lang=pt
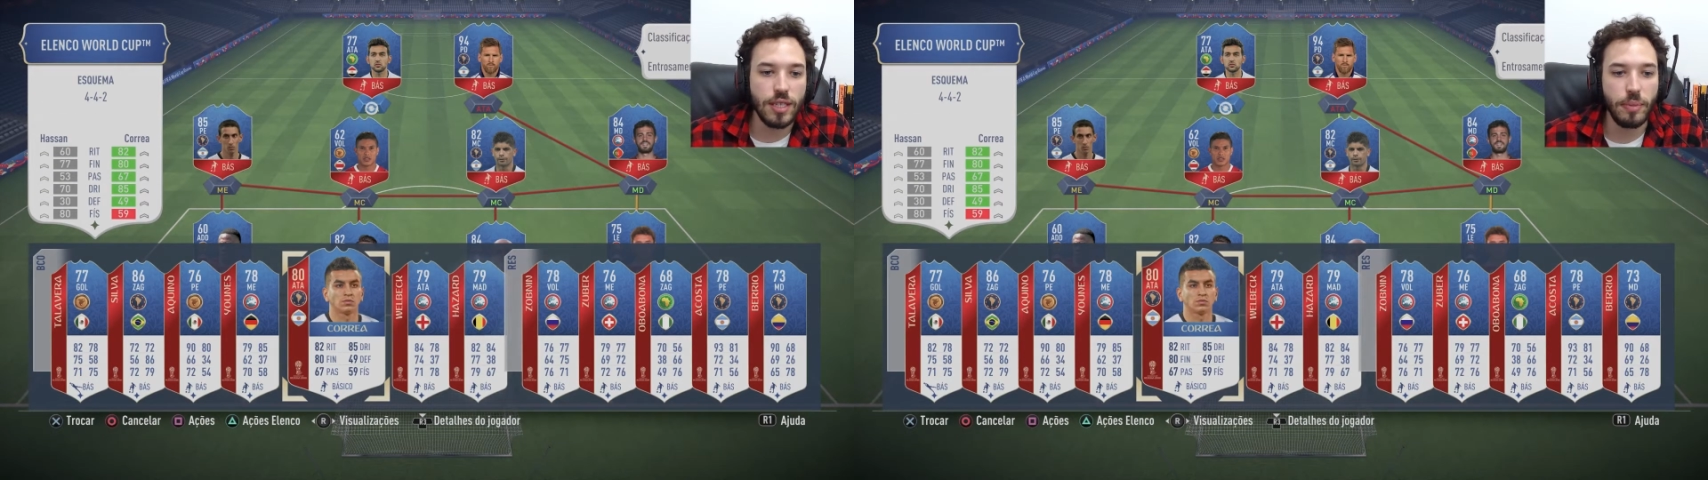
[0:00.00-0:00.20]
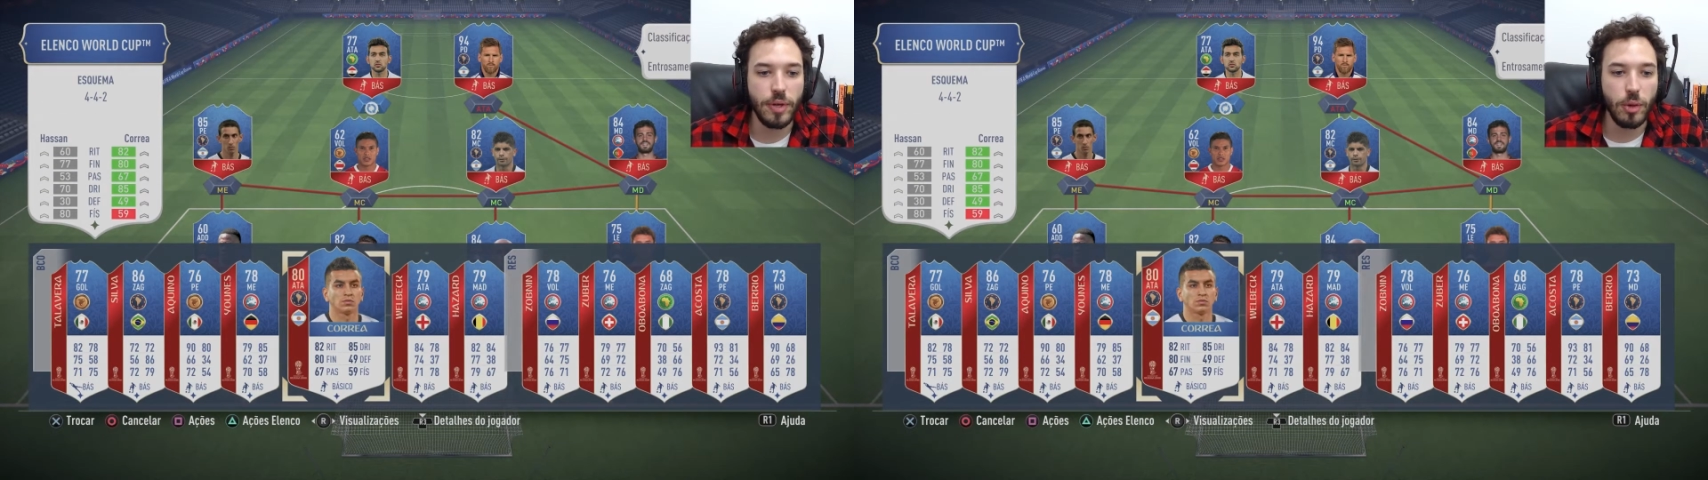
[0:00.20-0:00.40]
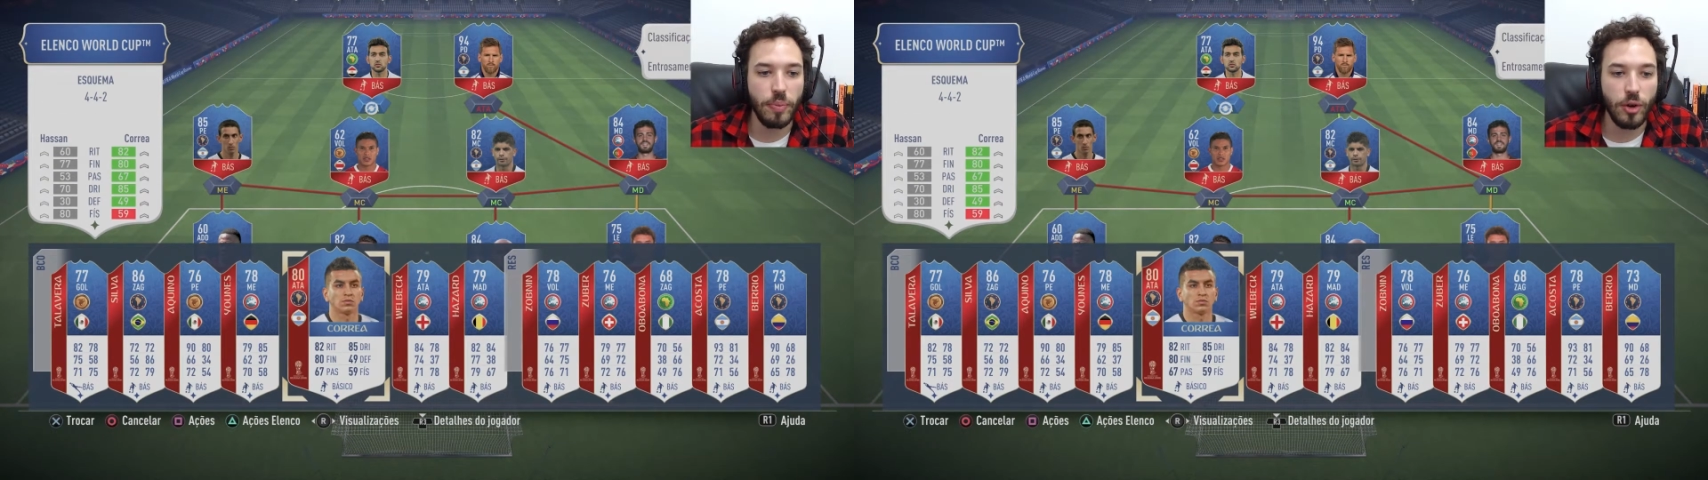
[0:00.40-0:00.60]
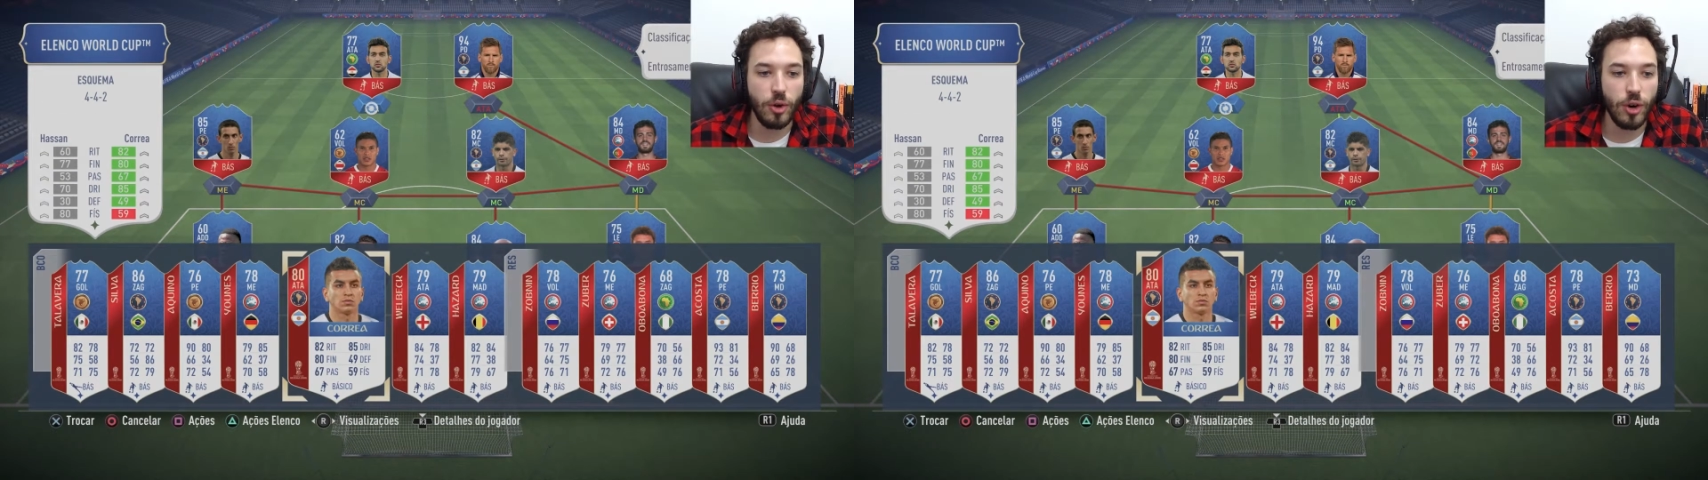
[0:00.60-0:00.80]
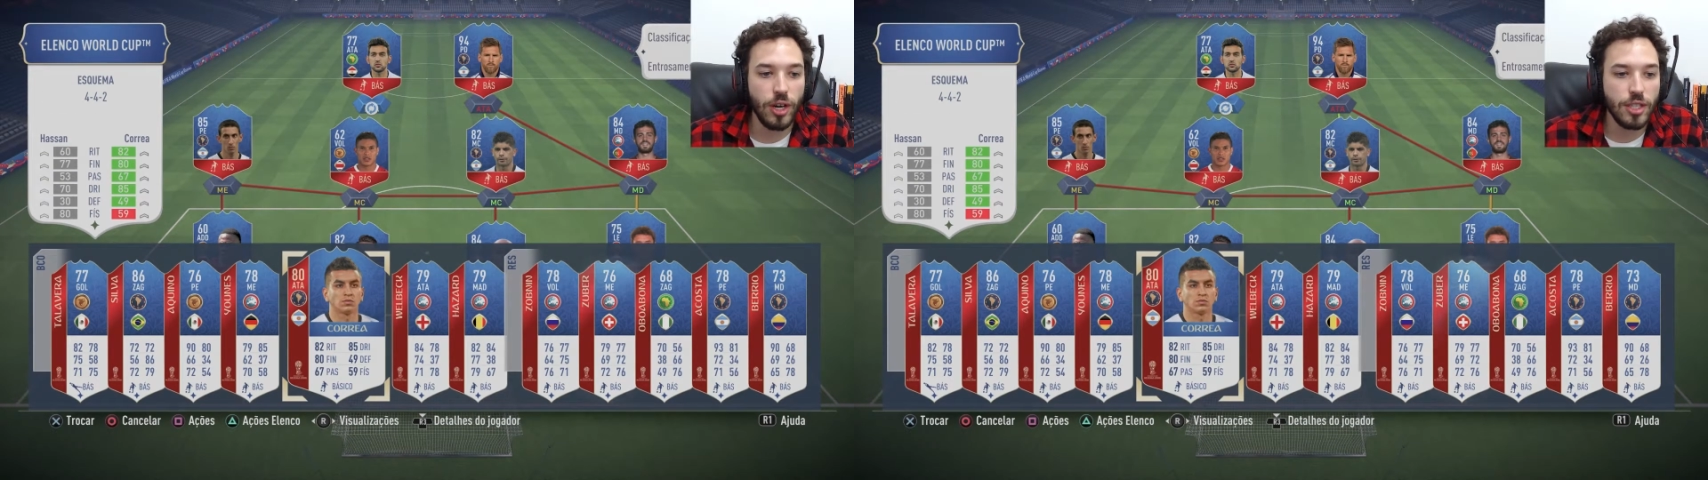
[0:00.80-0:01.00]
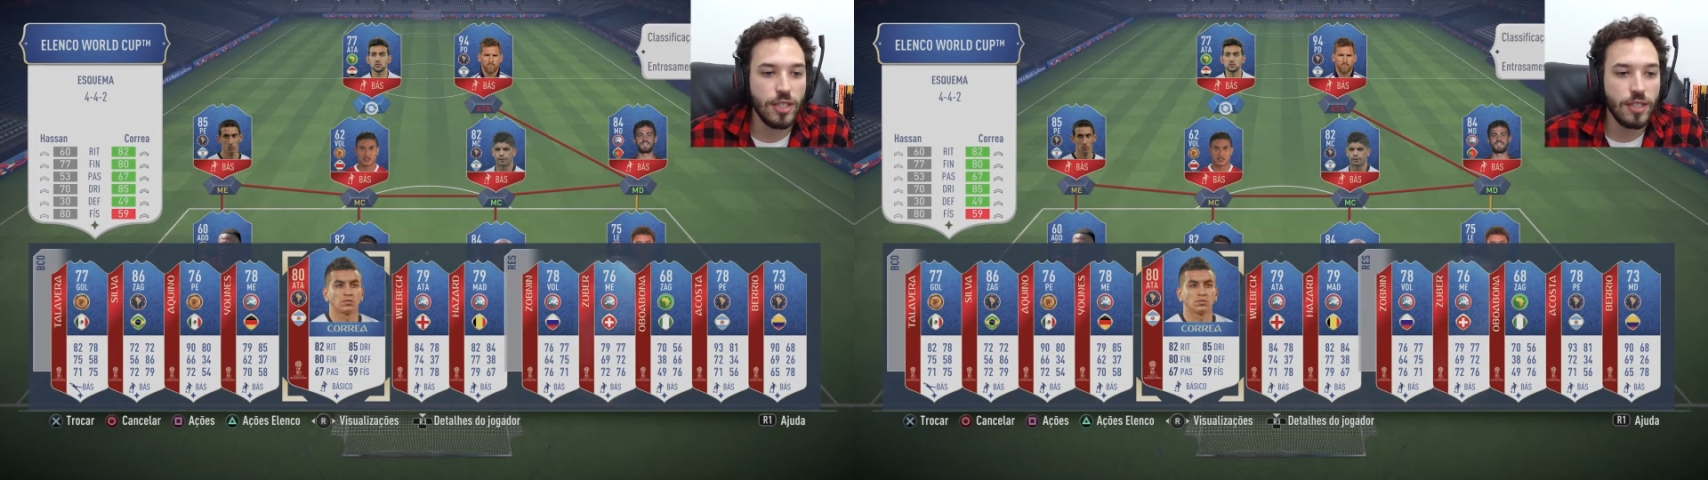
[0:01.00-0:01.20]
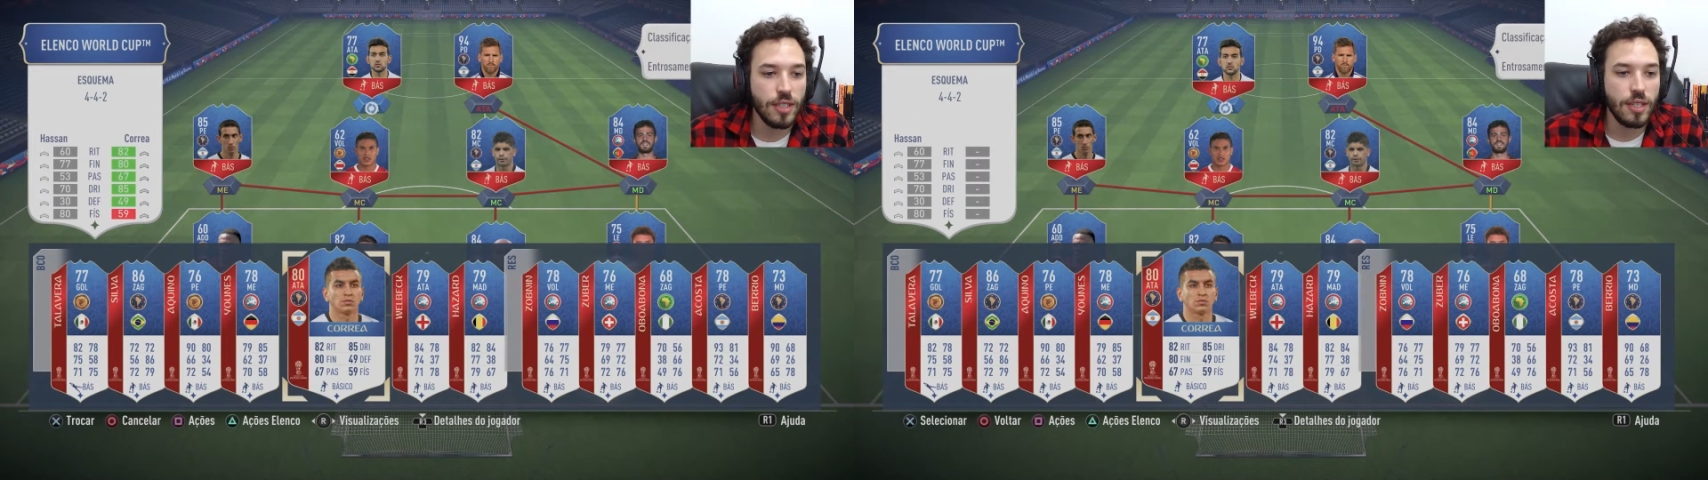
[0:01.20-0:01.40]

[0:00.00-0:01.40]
abrir um pacote.